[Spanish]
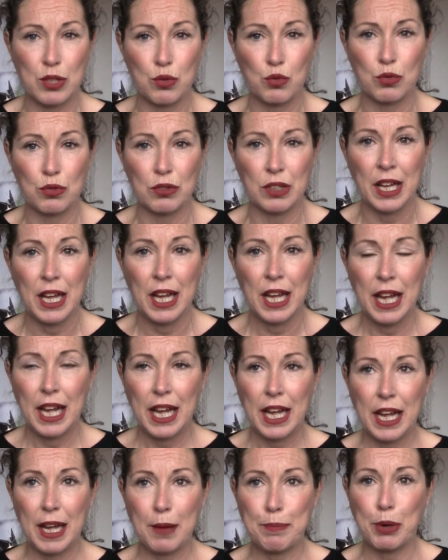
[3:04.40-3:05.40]
es un
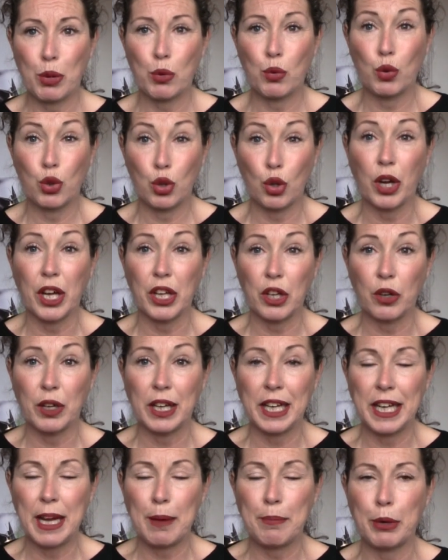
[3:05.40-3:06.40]
eh, producto que yo
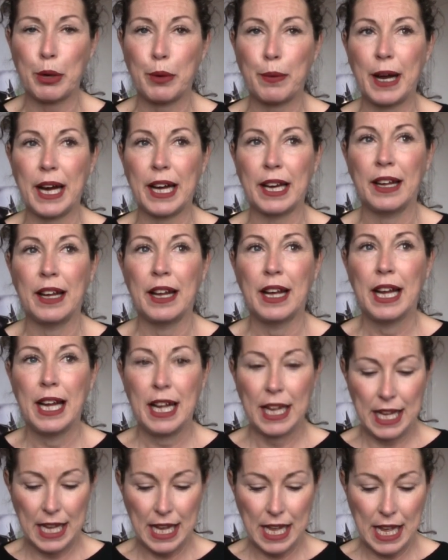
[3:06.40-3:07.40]
quería probar,
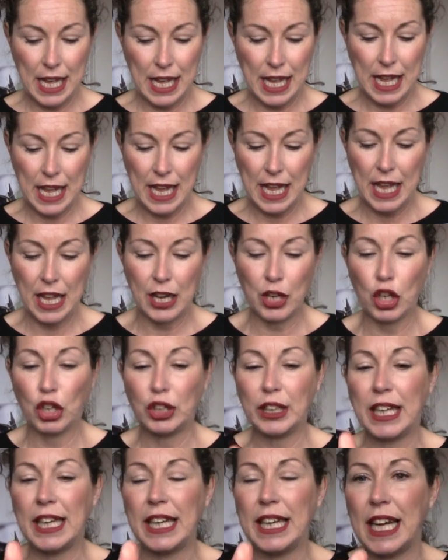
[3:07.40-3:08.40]
eh, no
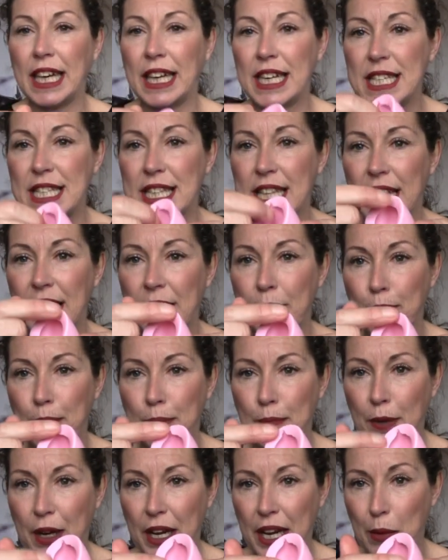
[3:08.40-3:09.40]
tenían este
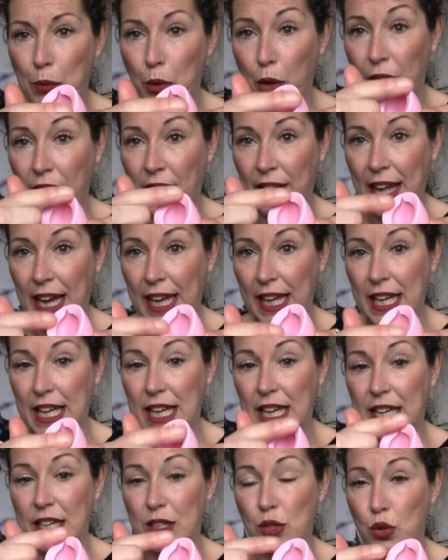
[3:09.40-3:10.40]
mm, reborde de
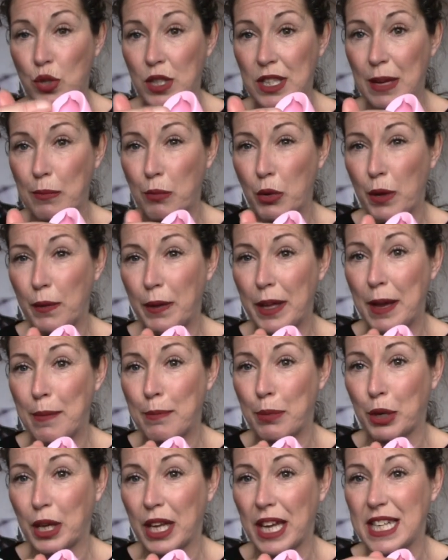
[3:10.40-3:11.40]
aquí, que esto está muy bien
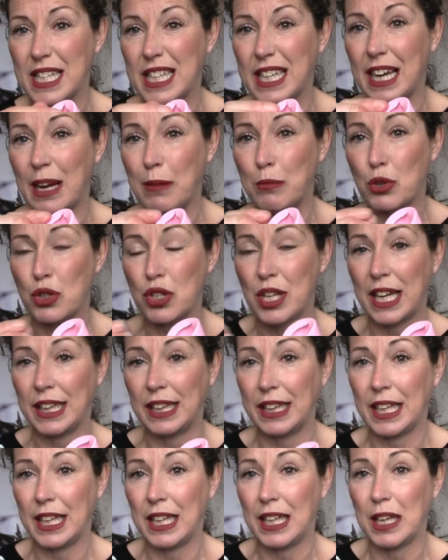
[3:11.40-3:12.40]
porque es, digamos,
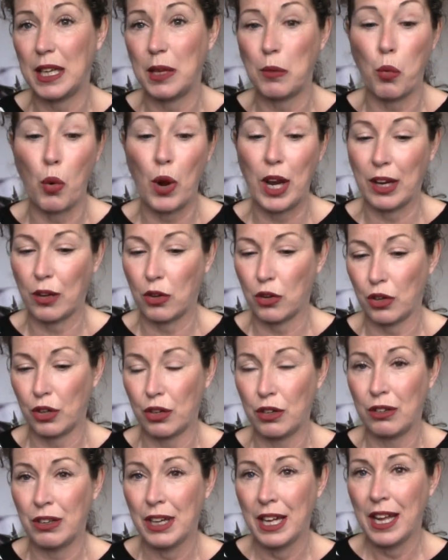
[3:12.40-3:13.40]
anti-vuelco,
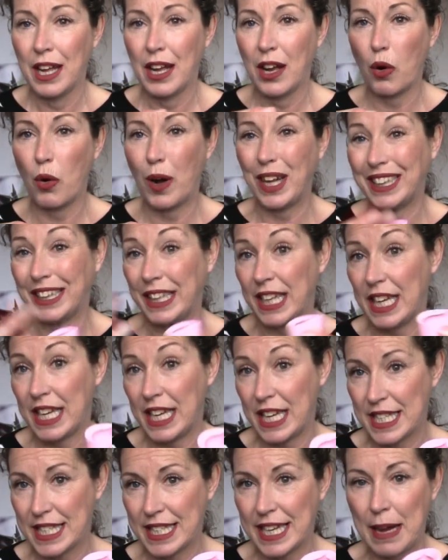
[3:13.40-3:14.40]
¿no? O
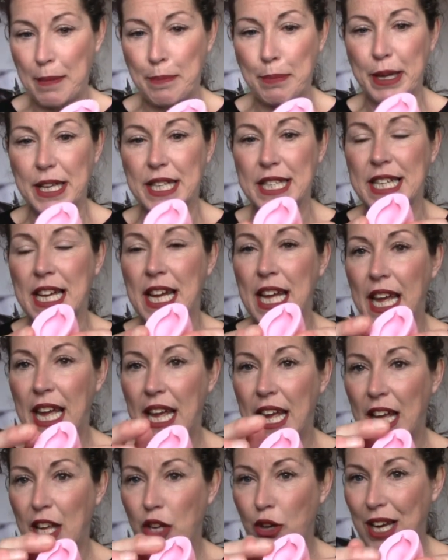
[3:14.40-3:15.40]
anti-escapes.
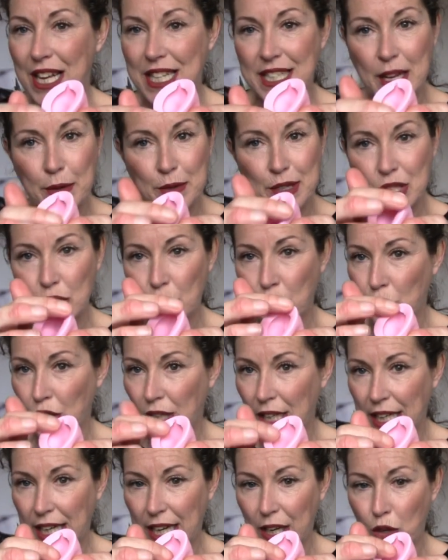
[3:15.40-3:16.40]
Eh, yo las que he visto no
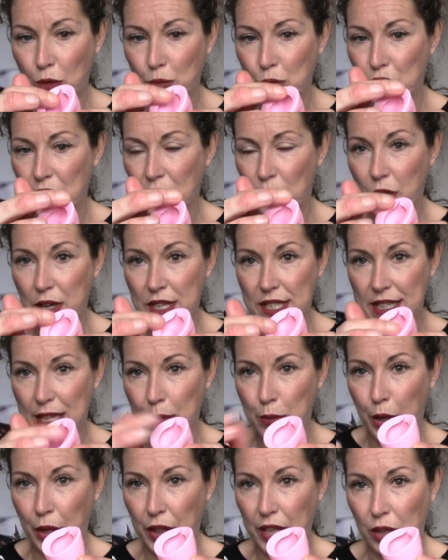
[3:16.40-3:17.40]
tenían, como os digo, este
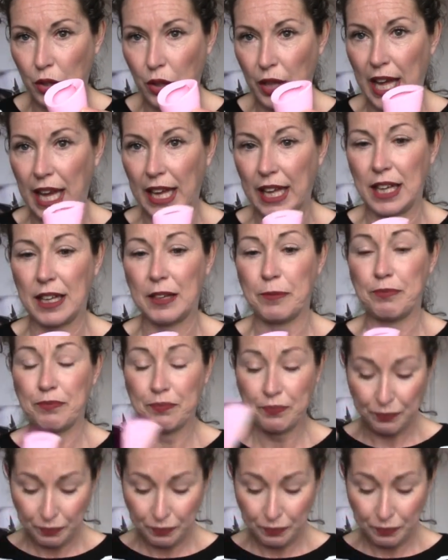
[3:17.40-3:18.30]
bordito de aquí.